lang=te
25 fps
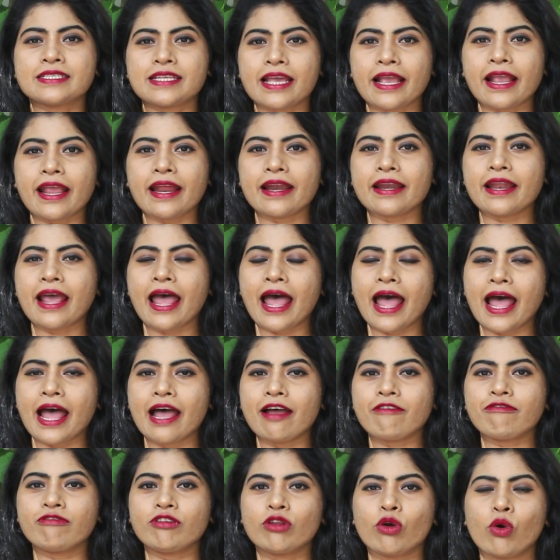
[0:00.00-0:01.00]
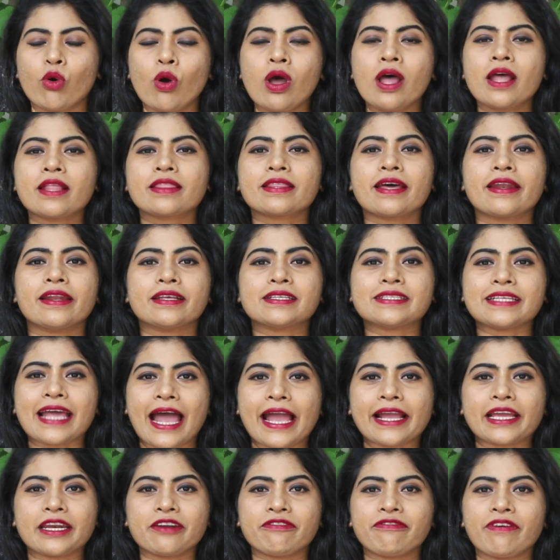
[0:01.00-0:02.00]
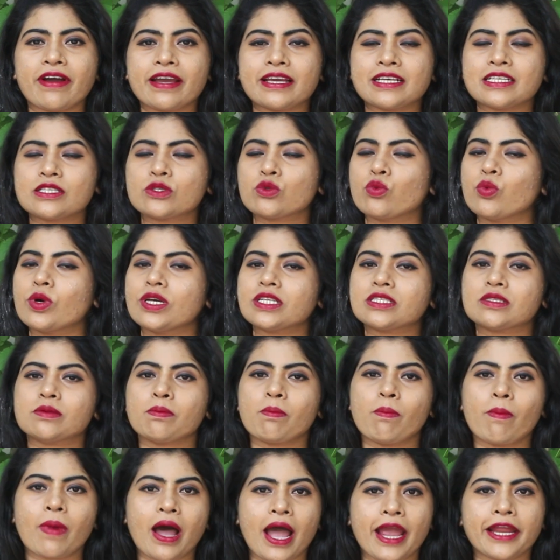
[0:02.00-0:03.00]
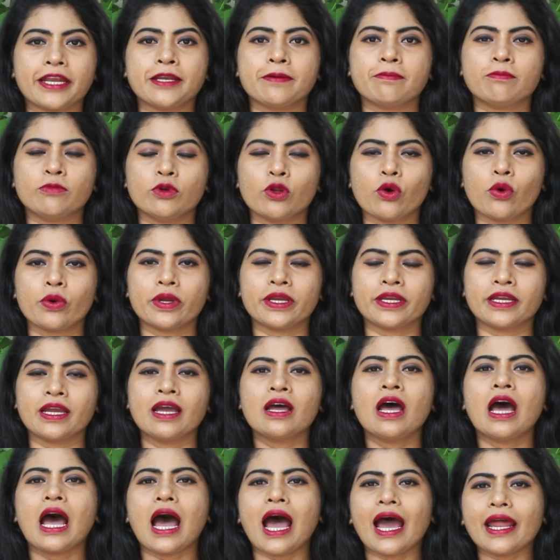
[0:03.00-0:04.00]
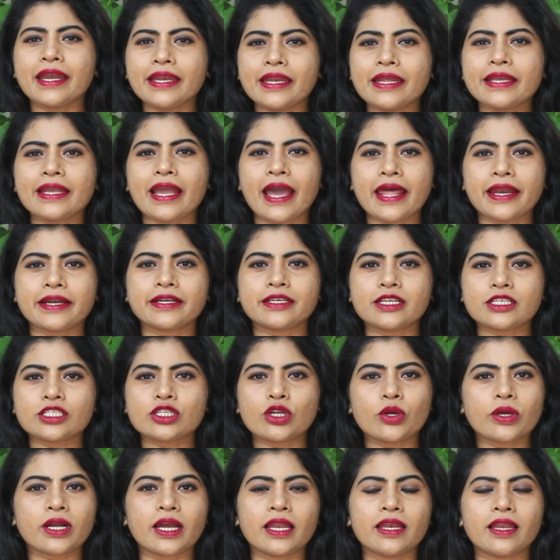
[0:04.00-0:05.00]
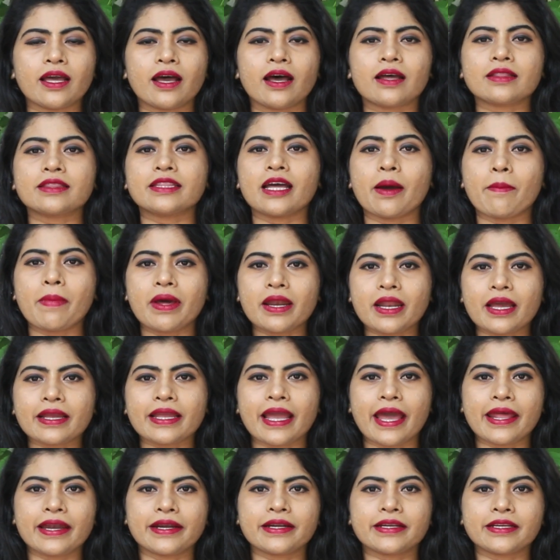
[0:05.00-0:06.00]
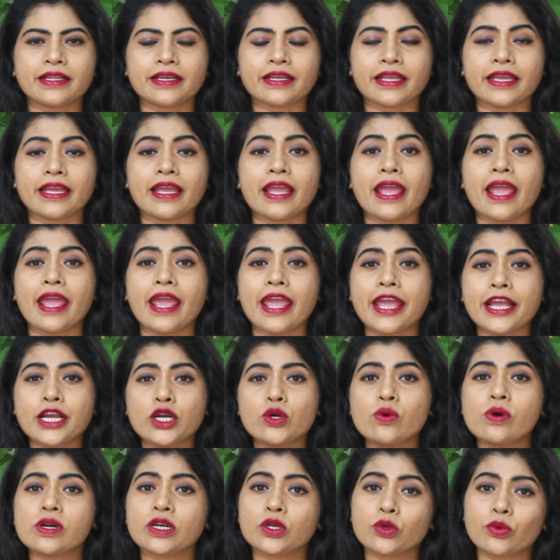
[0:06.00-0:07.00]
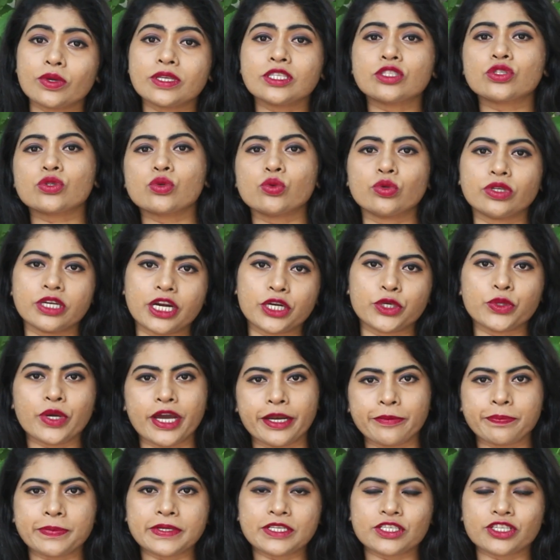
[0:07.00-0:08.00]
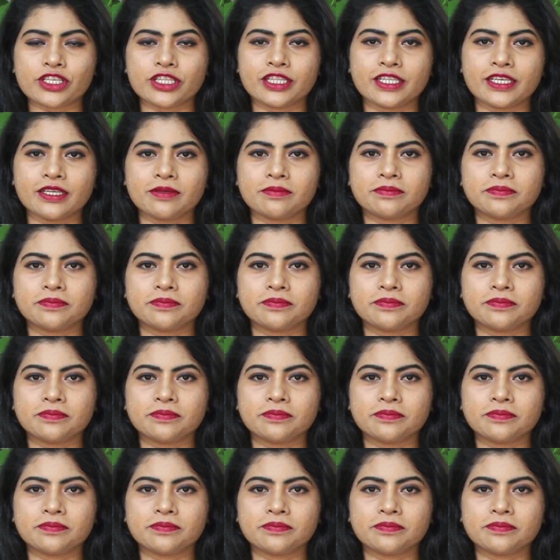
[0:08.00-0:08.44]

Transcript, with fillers: సెకండ్ హాఫ్లో తన సాక్రిఫైస్ వాజ్ మైండ్ బ్లోయింగ్ అన్ని క్యారెక్టర్స్లో కల్లా తమన్నా క్యారెక్టర్కి ఎక్కువ ట్విస్ట్ ఉన్నట్టు అనిపించింది